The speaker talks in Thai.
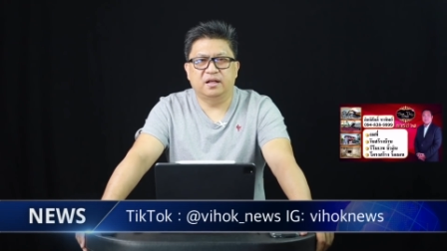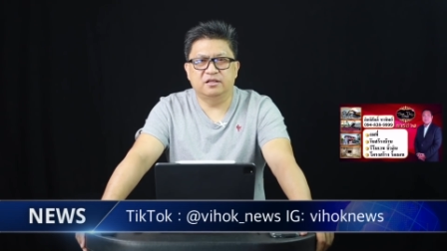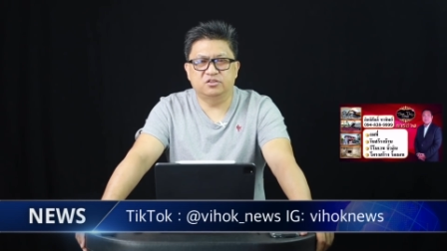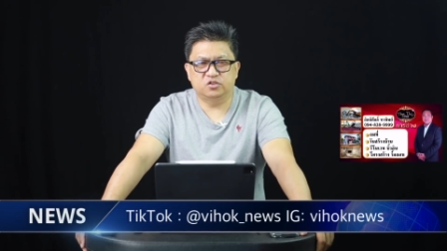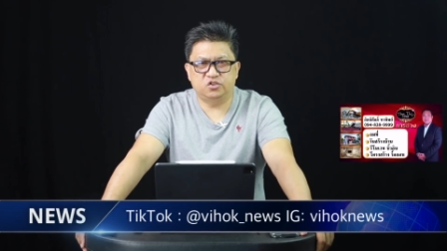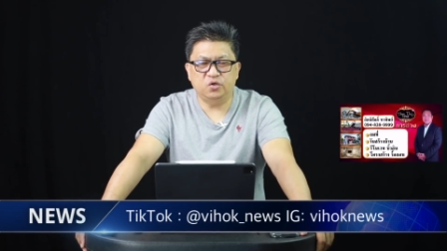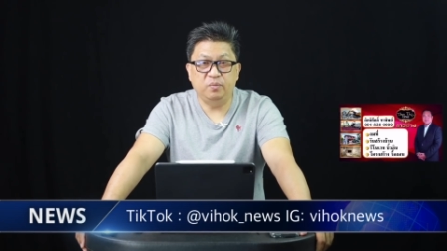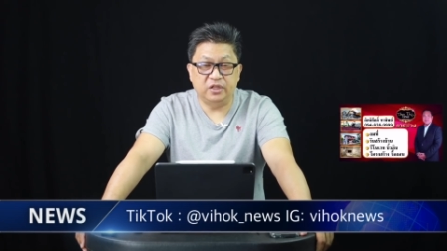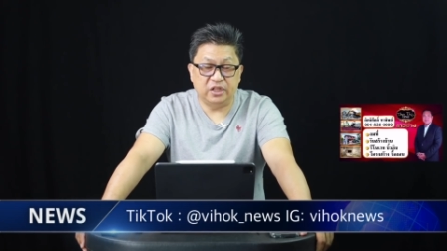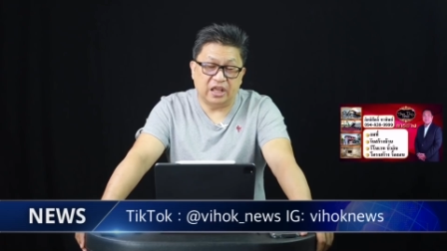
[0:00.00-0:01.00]
ในโซเชียล
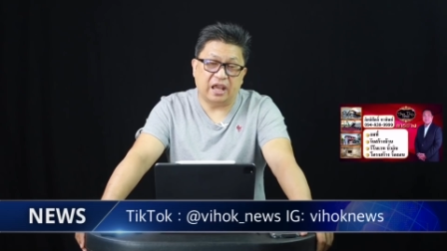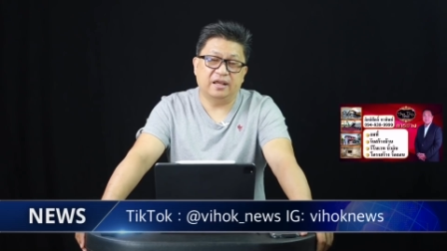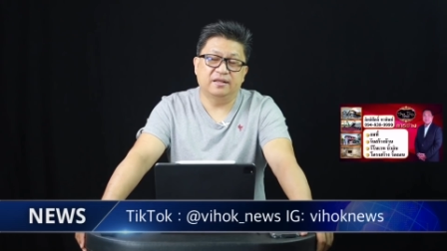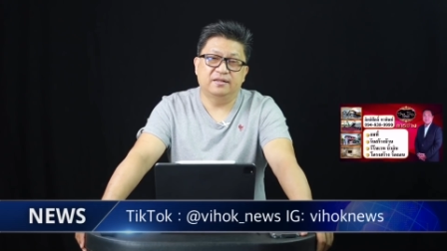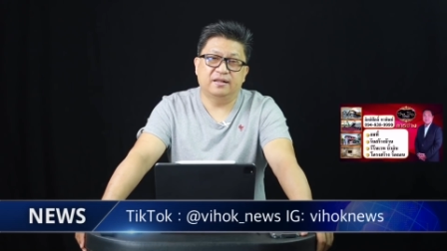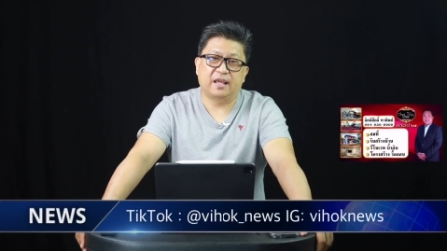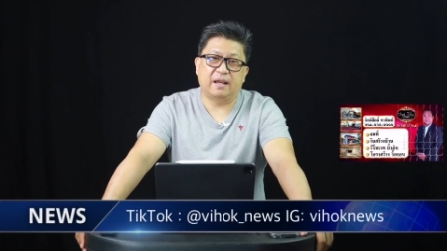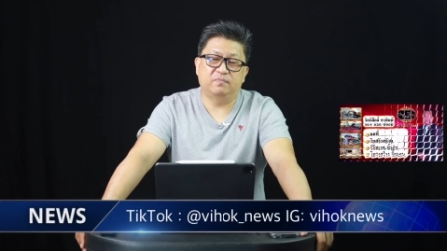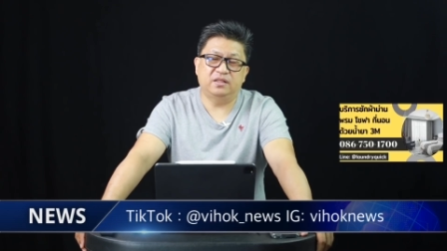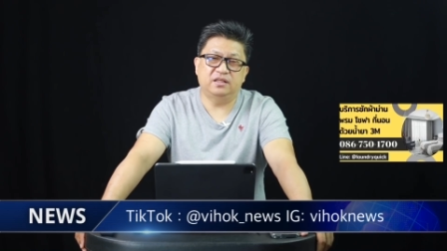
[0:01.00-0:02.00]
มีเดียนะค
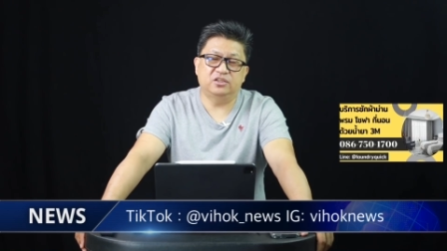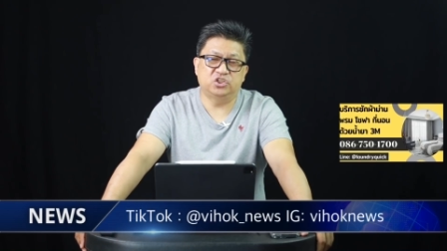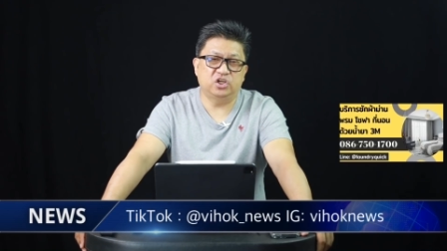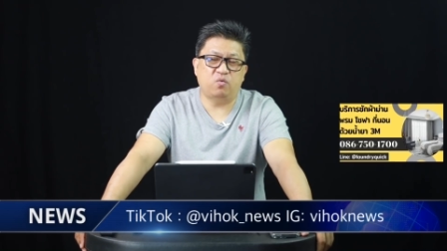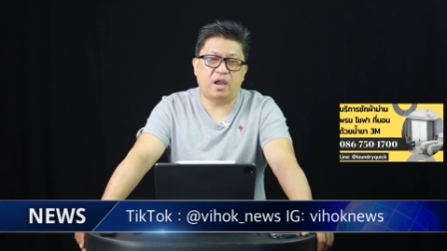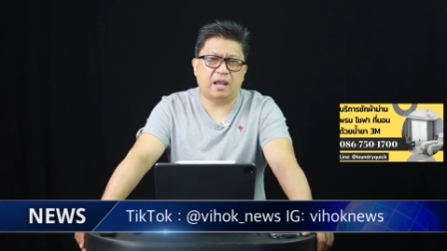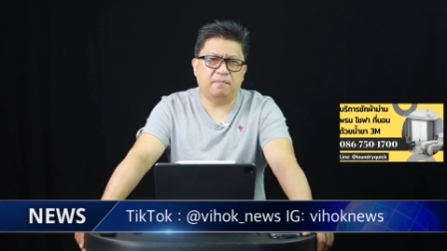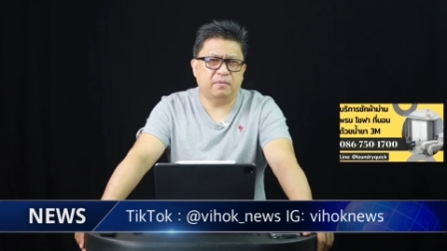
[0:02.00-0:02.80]
รับที่เชื่อว่า